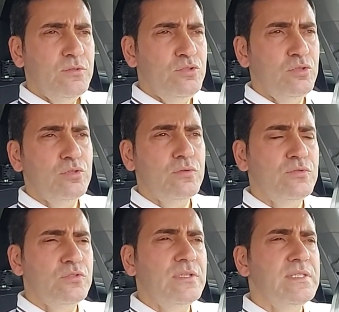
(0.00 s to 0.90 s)
Zuhruf
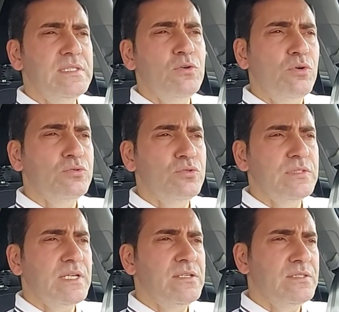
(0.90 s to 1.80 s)
suresi
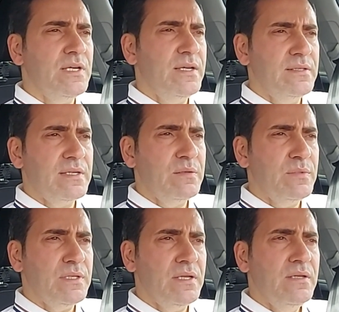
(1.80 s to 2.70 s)
32. ayet-i
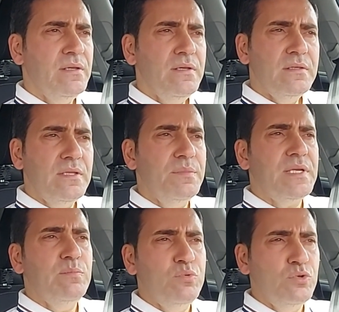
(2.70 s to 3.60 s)
kerimede. Tabii
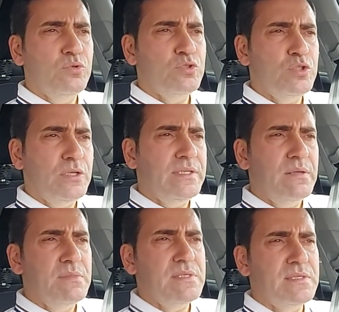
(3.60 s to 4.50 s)
ki bu
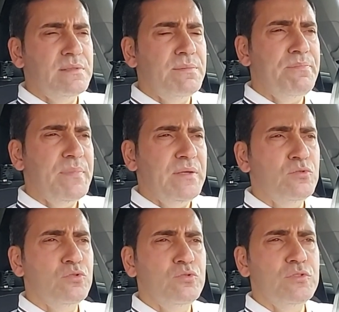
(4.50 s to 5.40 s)
söylediğimiz
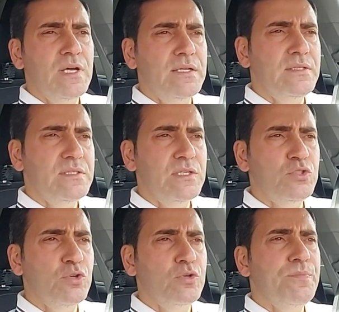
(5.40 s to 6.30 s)
mevzu sadece
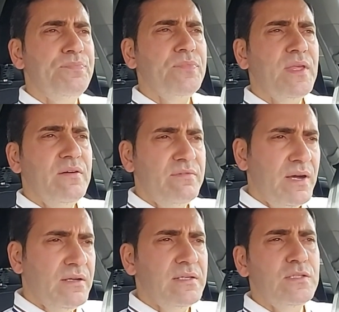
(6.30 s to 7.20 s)
çok
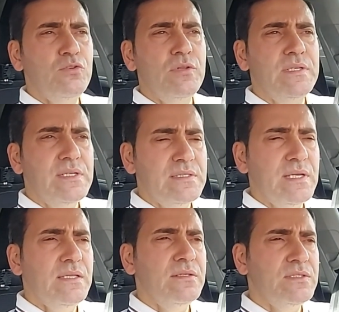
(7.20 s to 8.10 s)
varlıklı olan
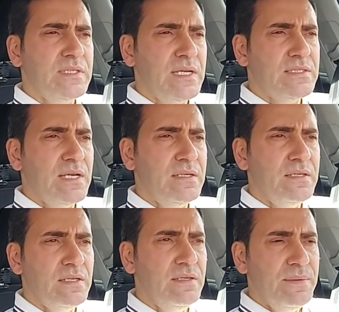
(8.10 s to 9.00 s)
insanlar için
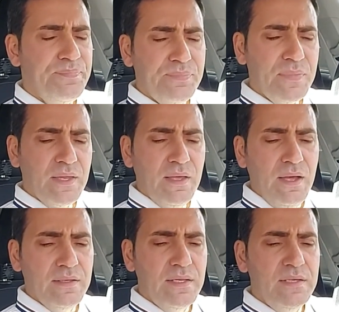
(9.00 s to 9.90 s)
geçerli değil.
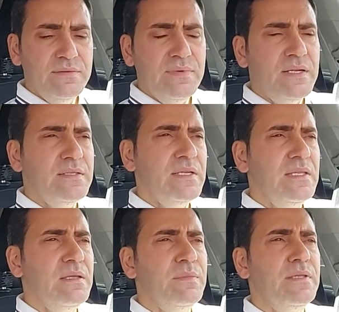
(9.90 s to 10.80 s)
Allah'ın verdiği
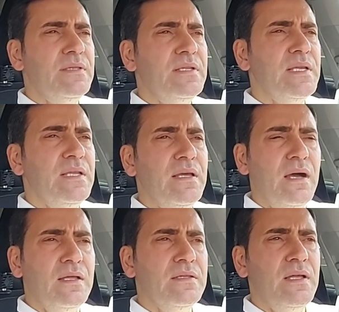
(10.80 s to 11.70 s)
nimetleri yine
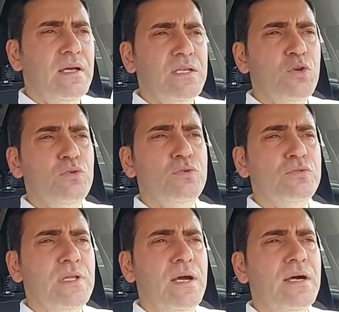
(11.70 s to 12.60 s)
Allah
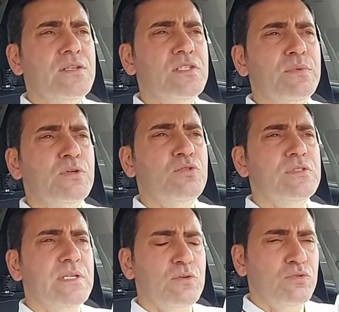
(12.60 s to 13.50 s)
yolunda harcamak
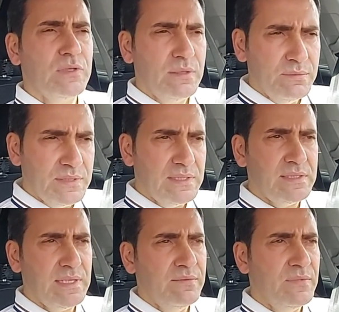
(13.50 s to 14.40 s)
üzere kurulan bir
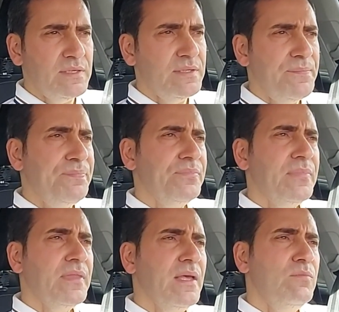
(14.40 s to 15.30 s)
sistem var.
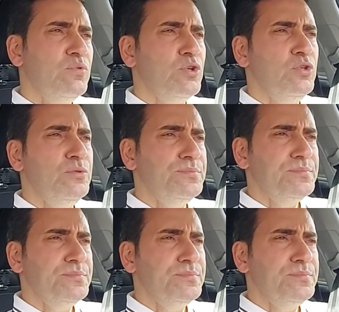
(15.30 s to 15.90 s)
Bugün